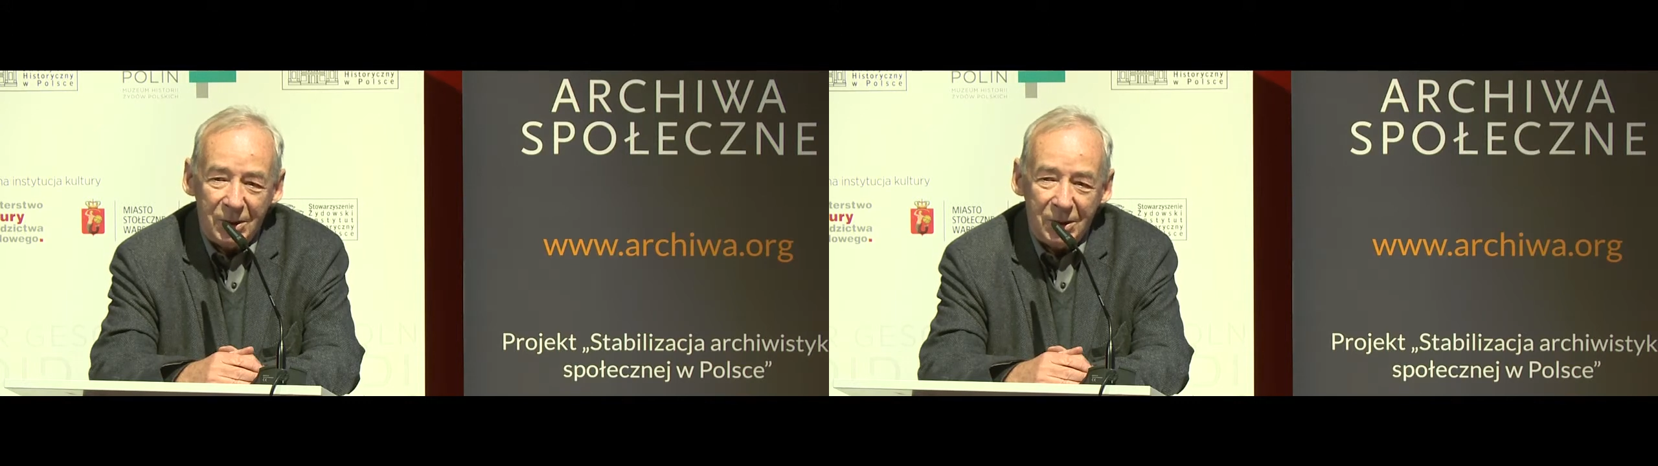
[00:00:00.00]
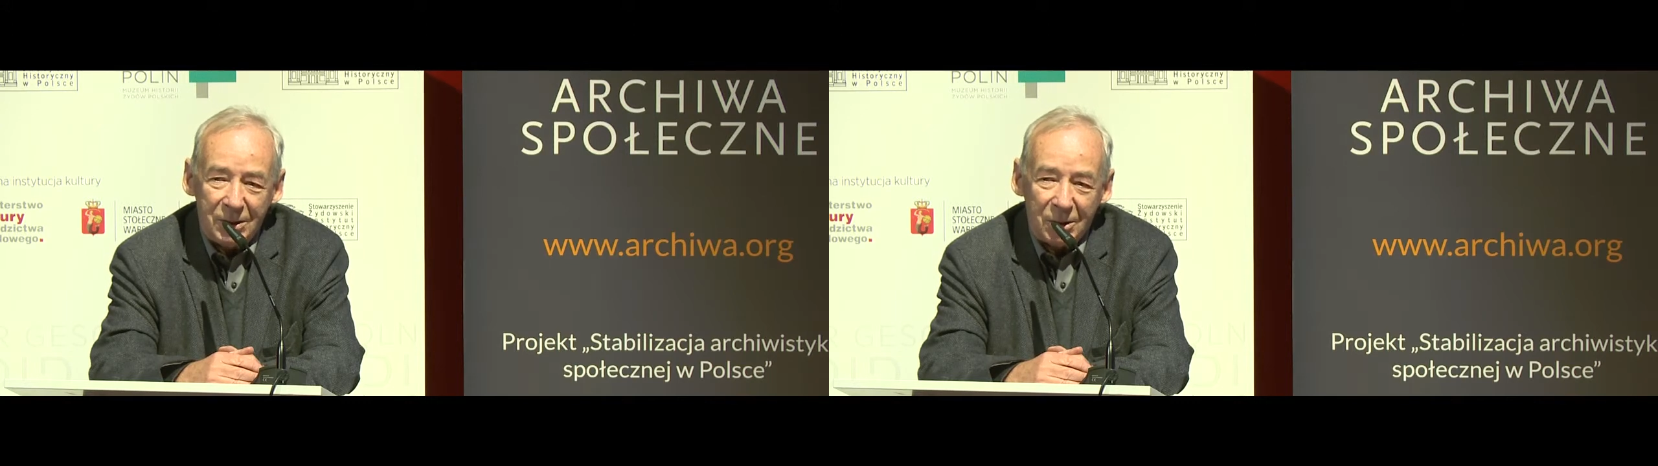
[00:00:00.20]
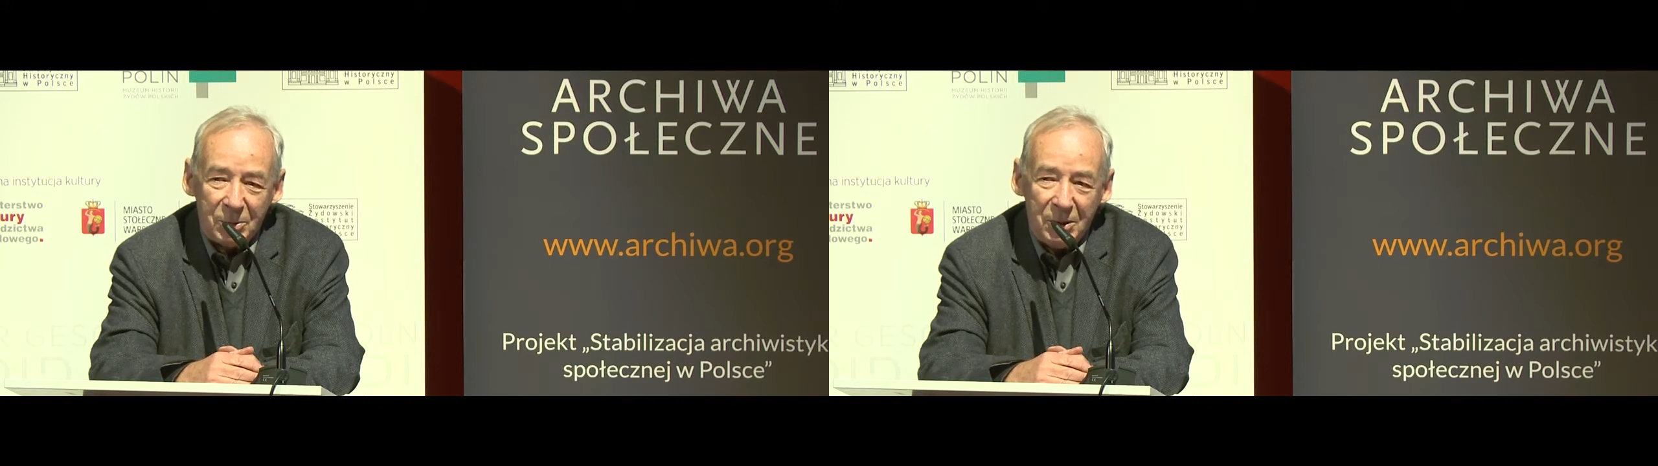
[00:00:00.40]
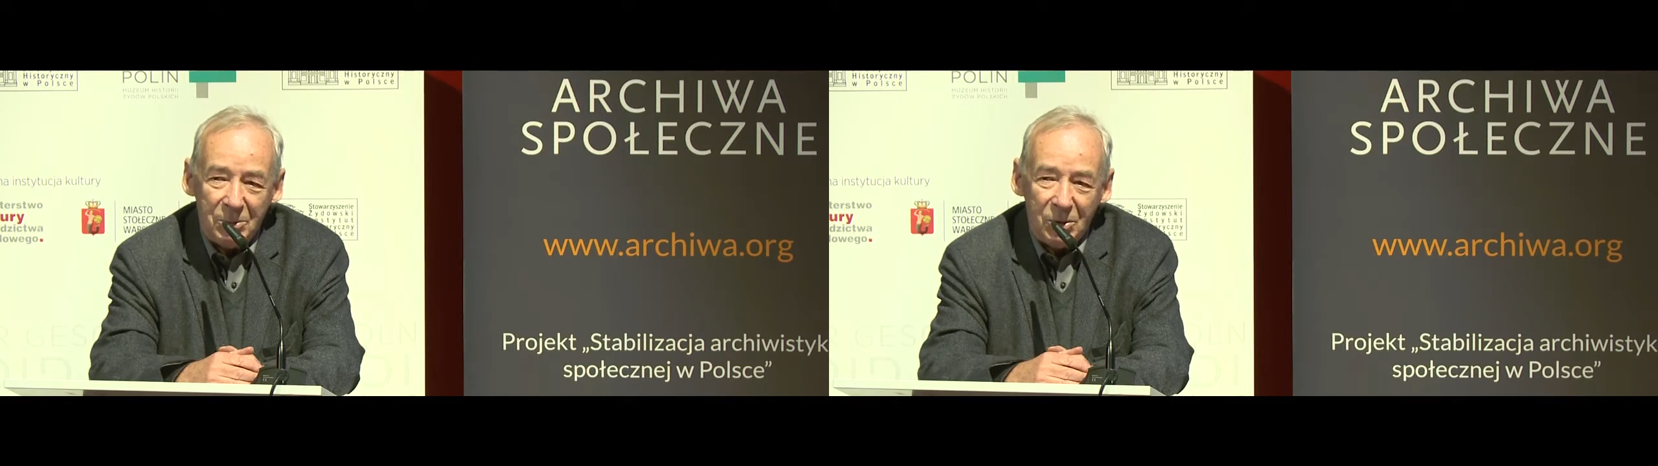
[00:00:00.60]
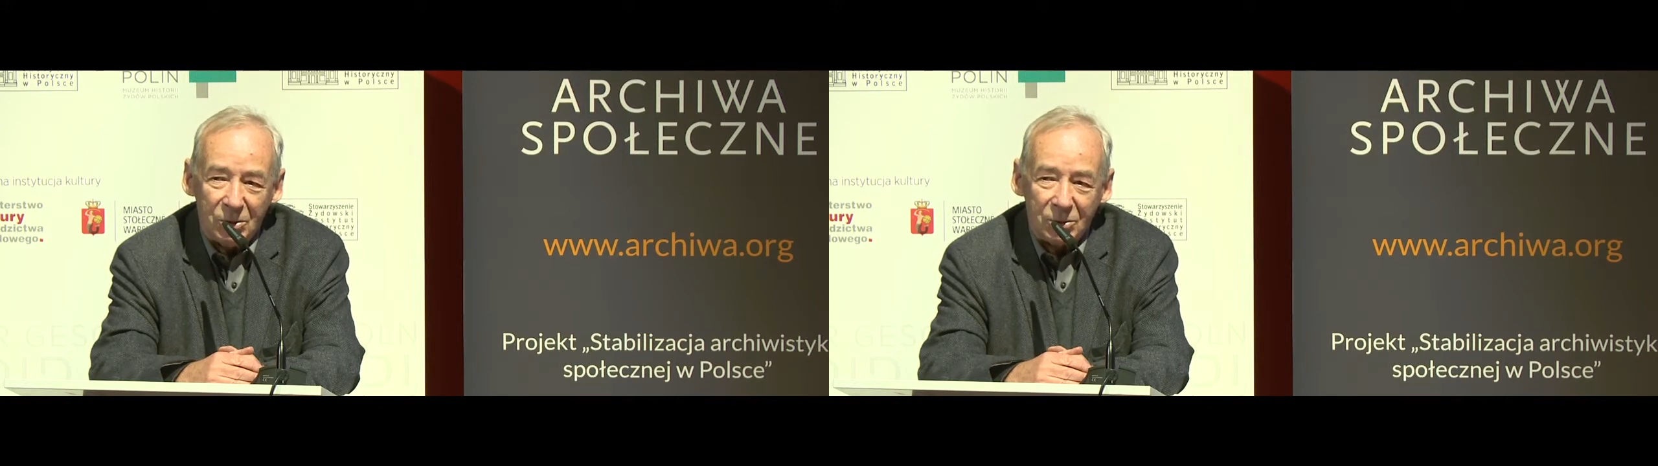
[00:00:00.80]
nie tak
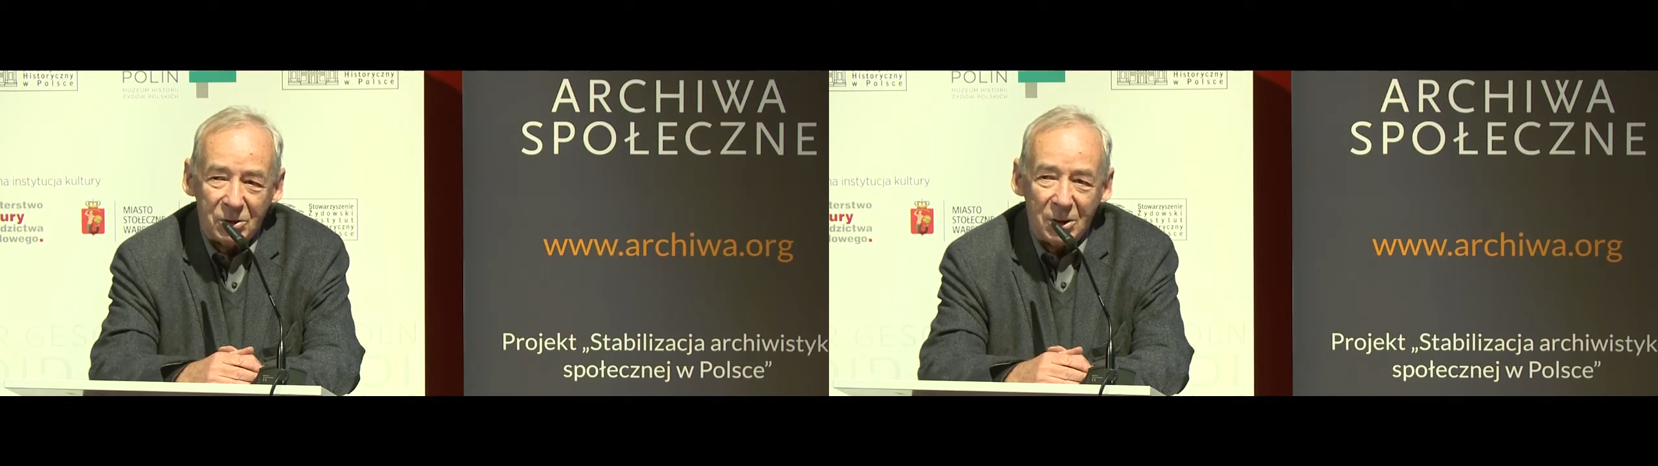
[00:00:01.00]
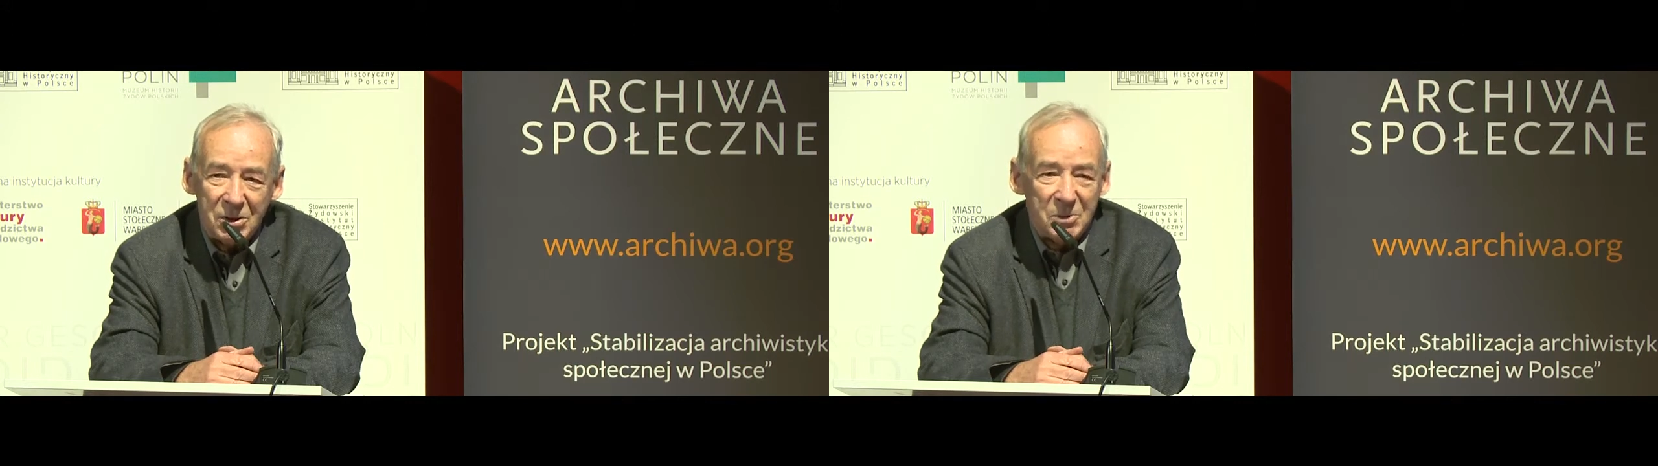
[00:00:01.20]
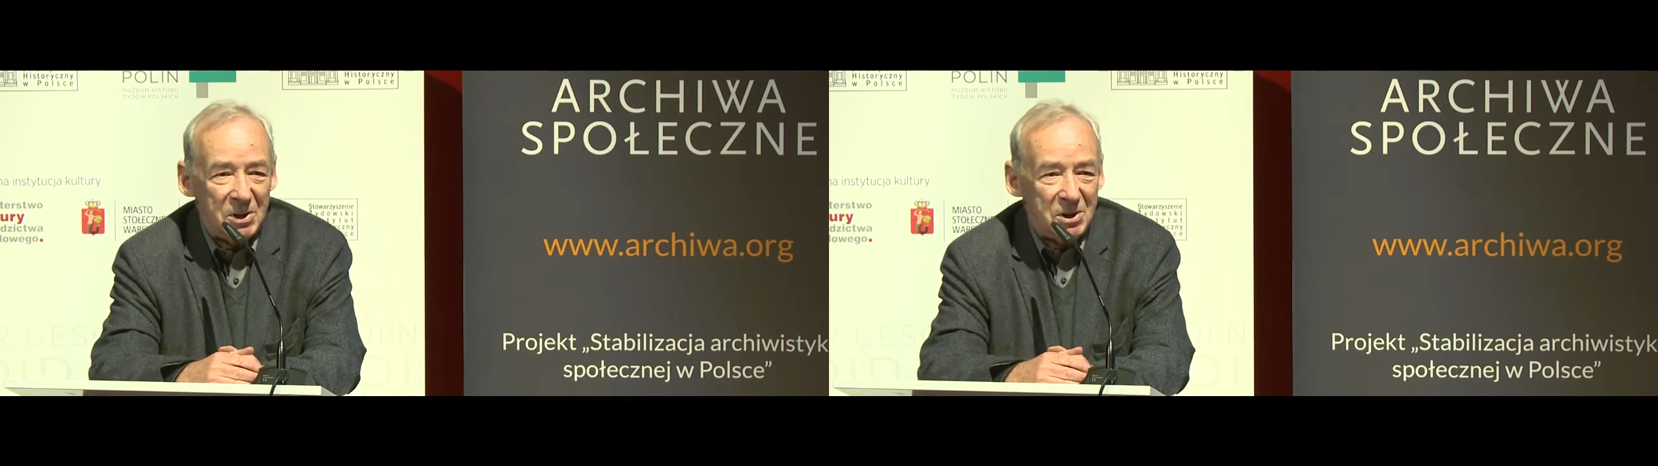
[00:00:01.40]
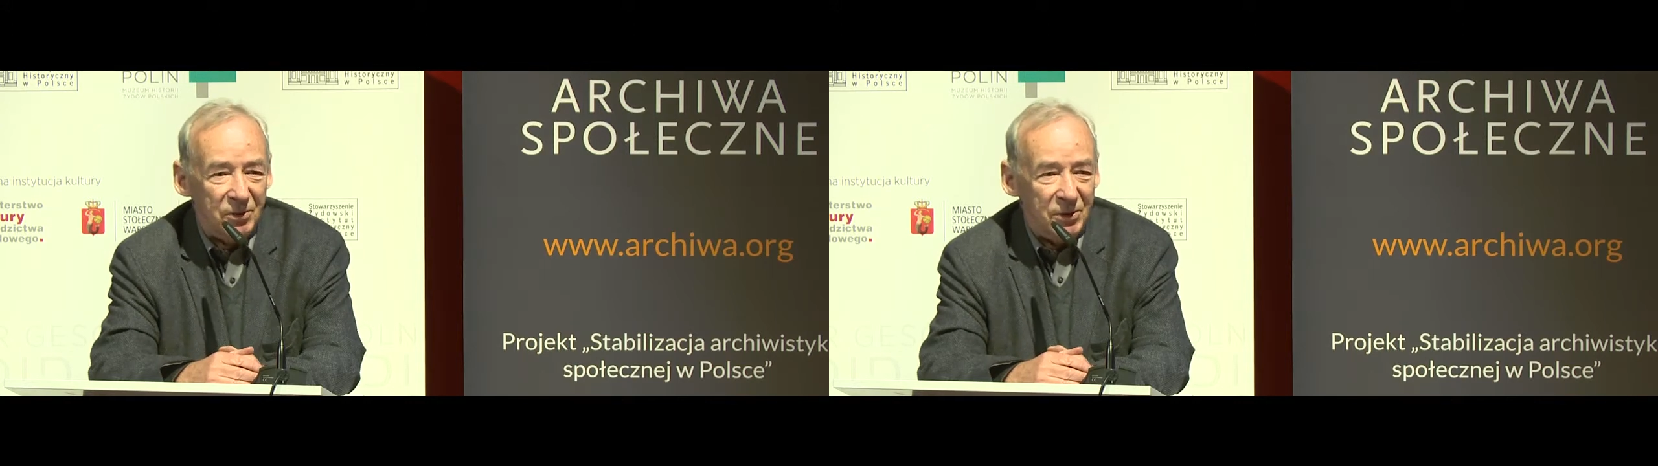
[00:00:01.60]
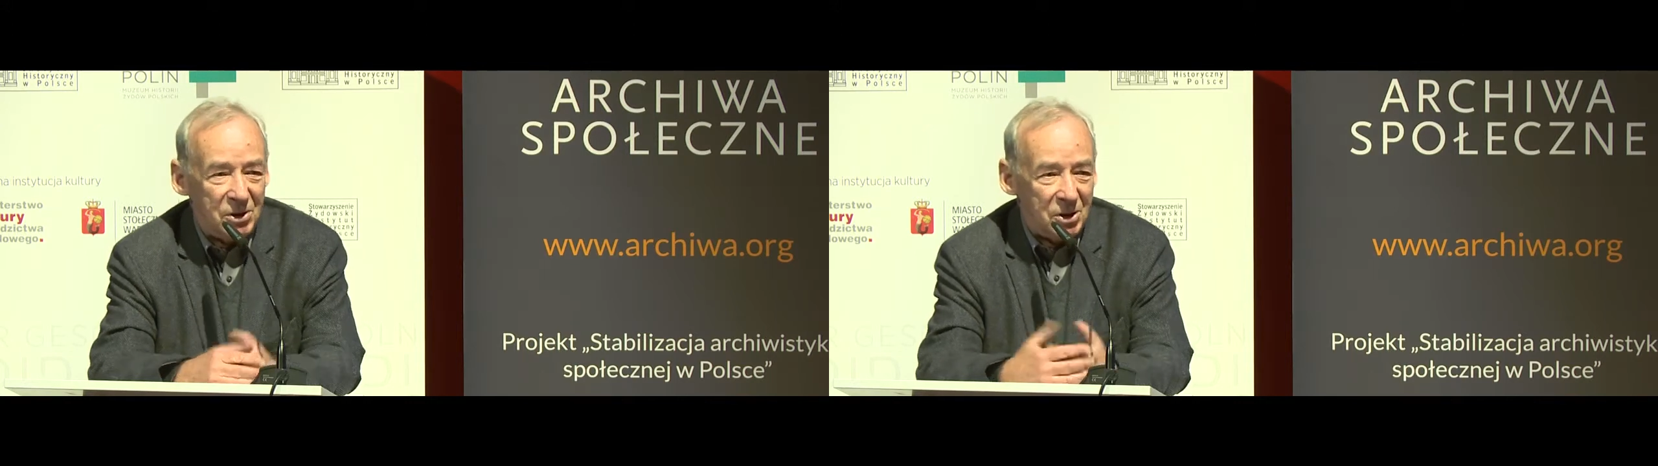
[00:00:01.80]
powiem, no,
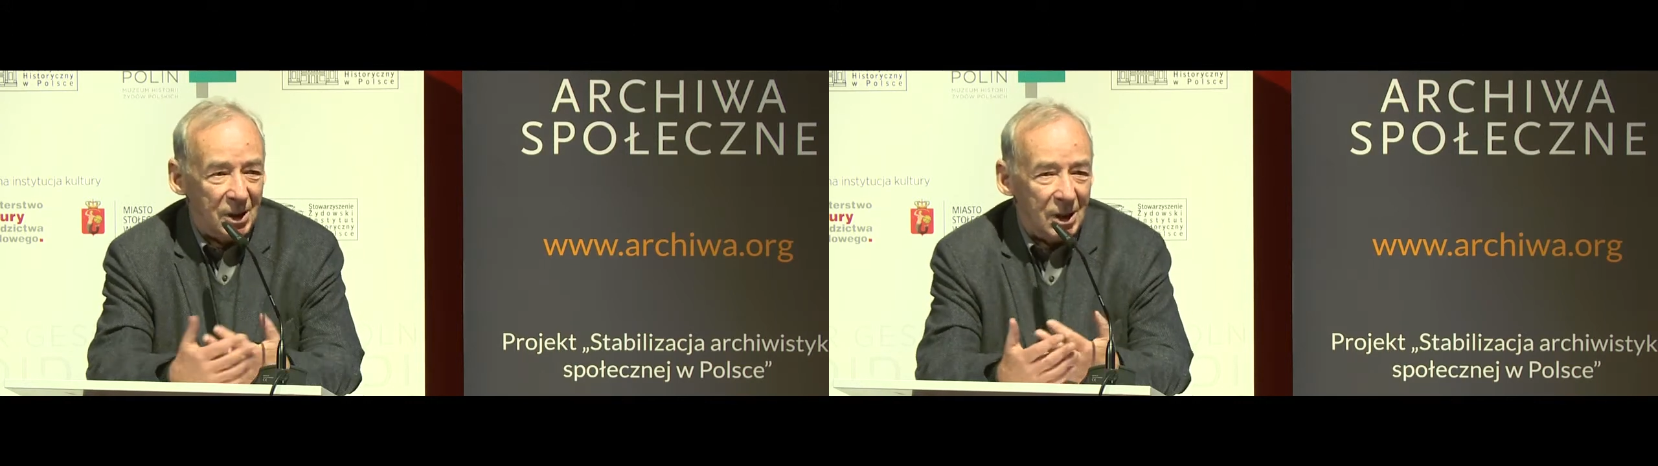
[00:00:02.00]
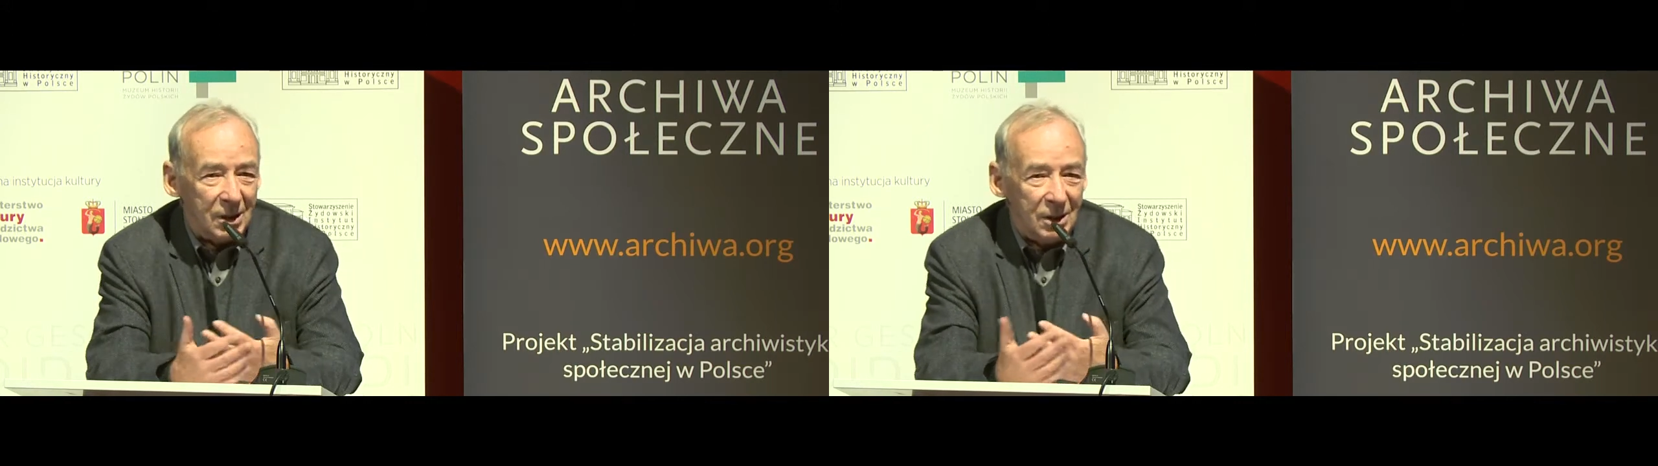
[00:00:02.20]
specyficzne.